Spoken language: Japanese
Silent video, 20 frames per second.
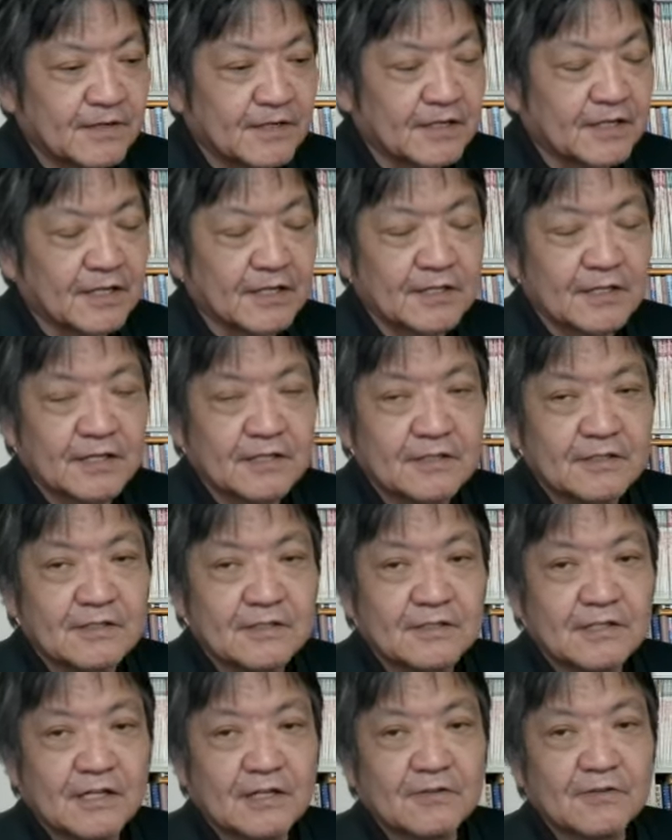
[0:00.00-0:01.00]
まあ、懸
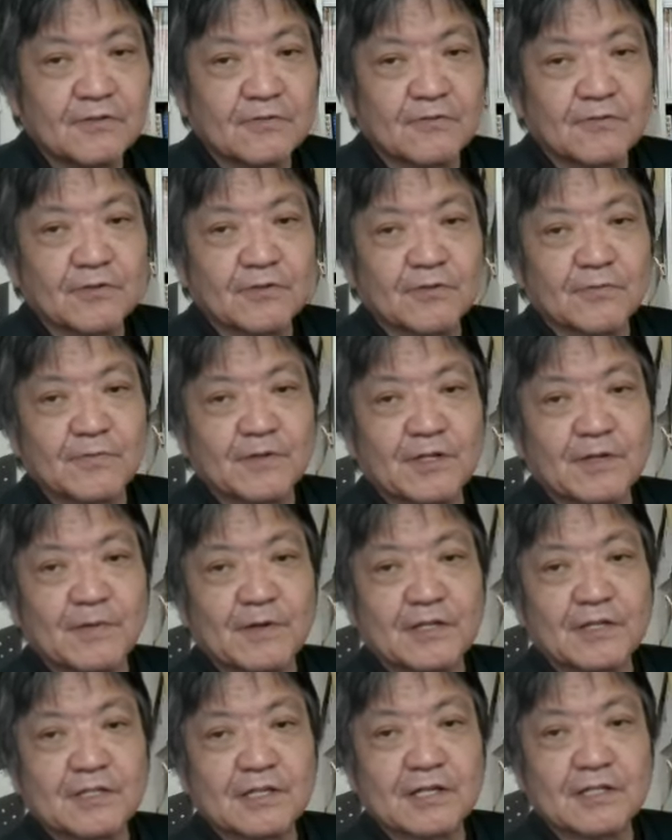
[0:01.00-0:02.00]
念材料の人もいれ
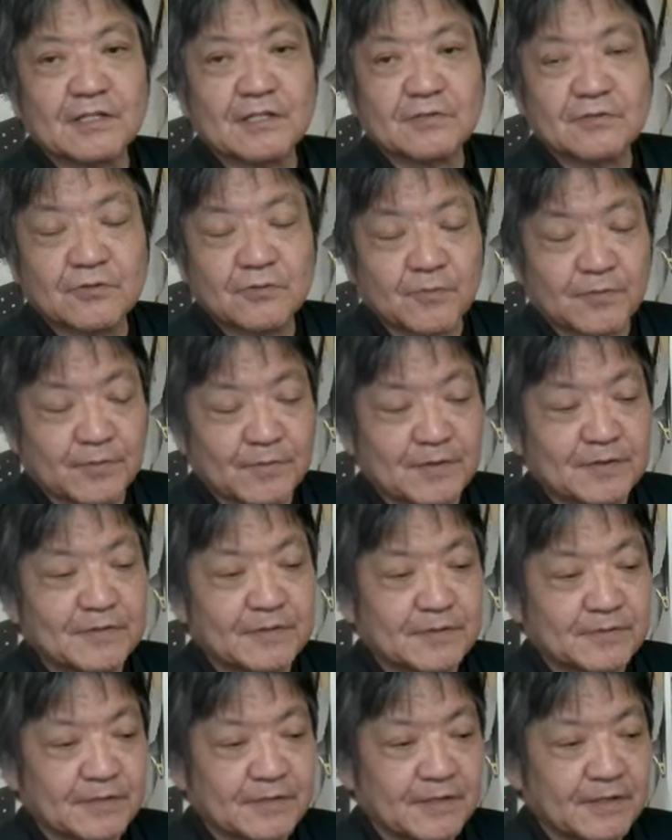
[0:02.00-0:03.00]
ば期待する人もいます
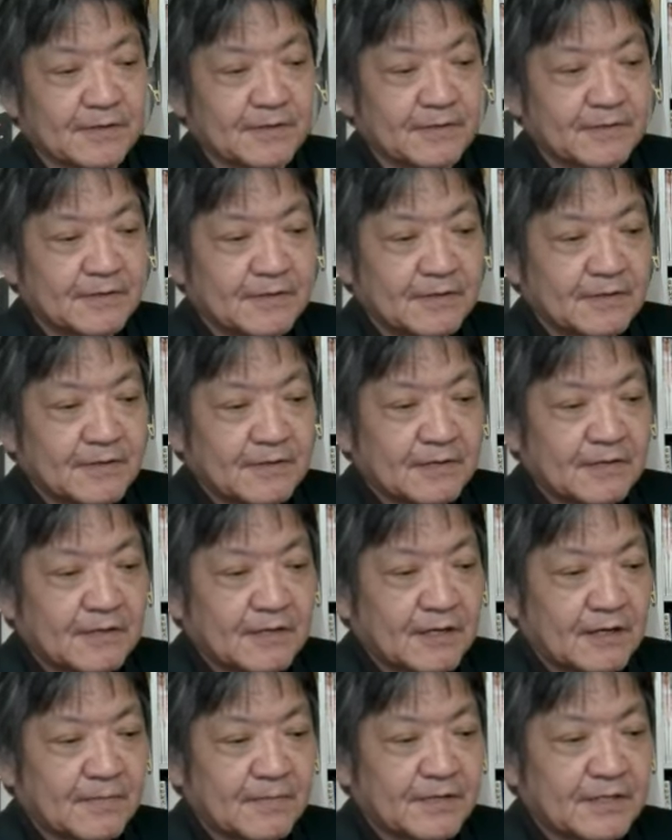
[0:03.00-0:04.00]
けどね。
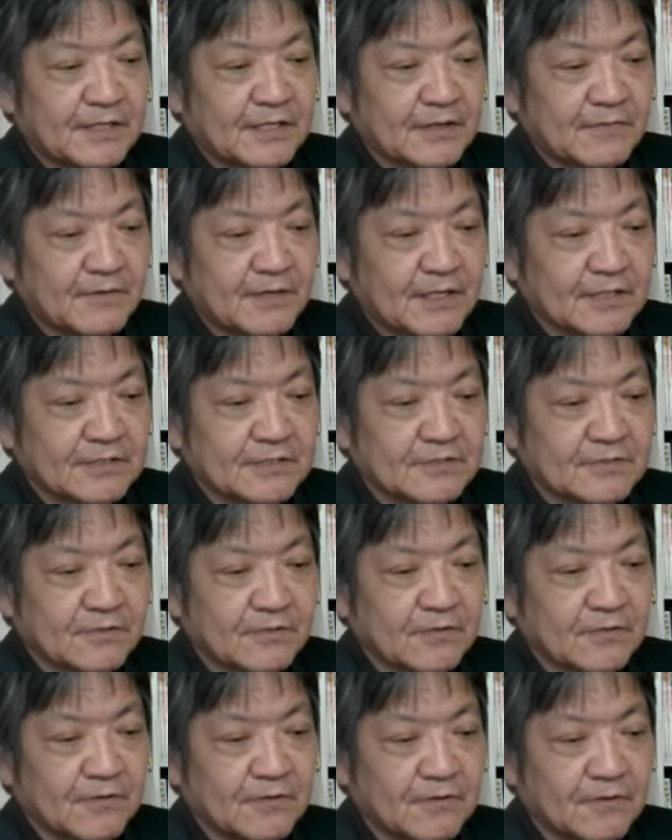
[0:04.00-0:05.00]

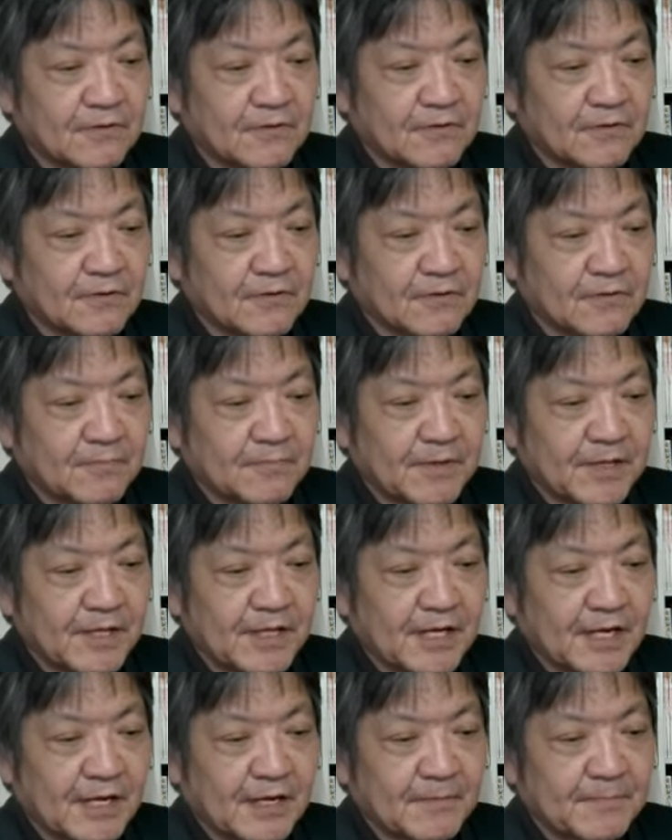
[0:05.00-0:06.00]
アメリカファースト、
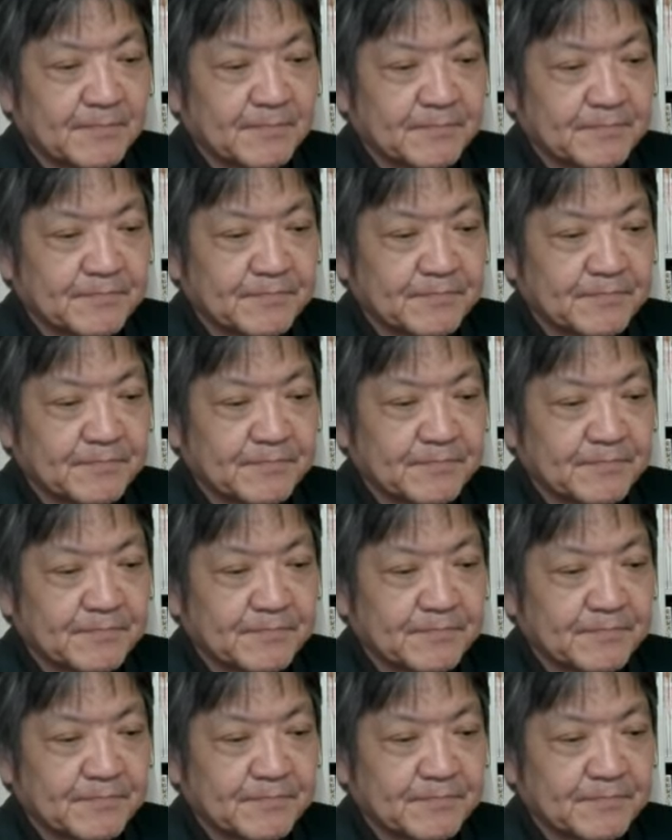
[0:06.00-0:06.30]
メガ、